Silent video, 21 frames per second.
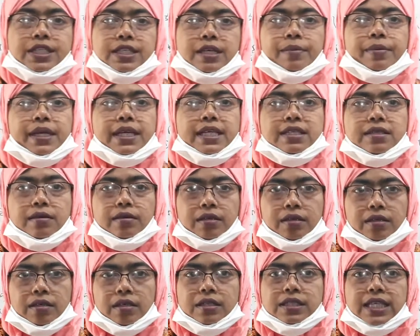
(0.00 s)
হিসাবেই
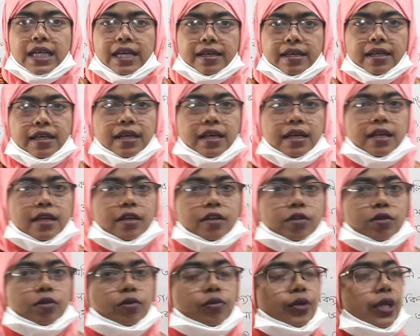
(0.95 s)
জানি
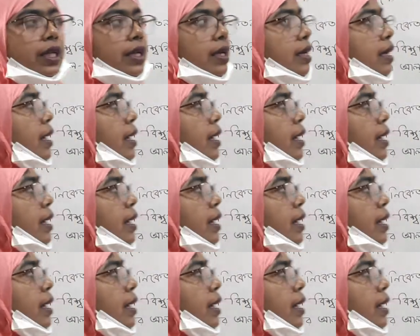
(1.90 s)
তো তিনি